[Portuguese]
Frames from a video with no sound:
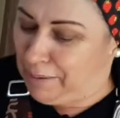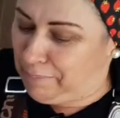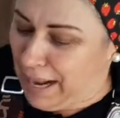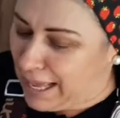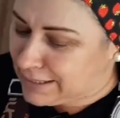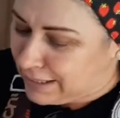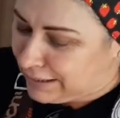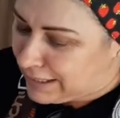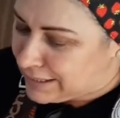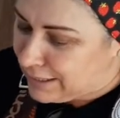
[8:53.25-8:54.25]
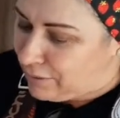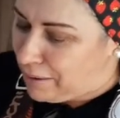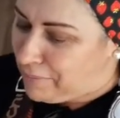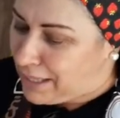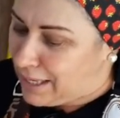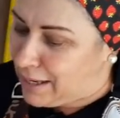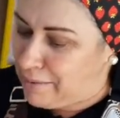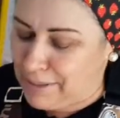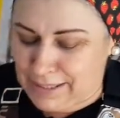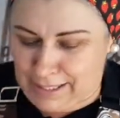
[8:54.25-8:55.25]
Presta atenção na minha
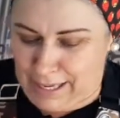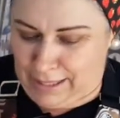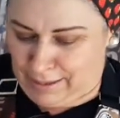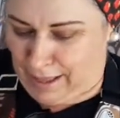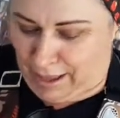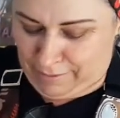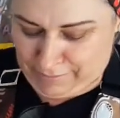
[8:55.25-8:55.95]
camiseta.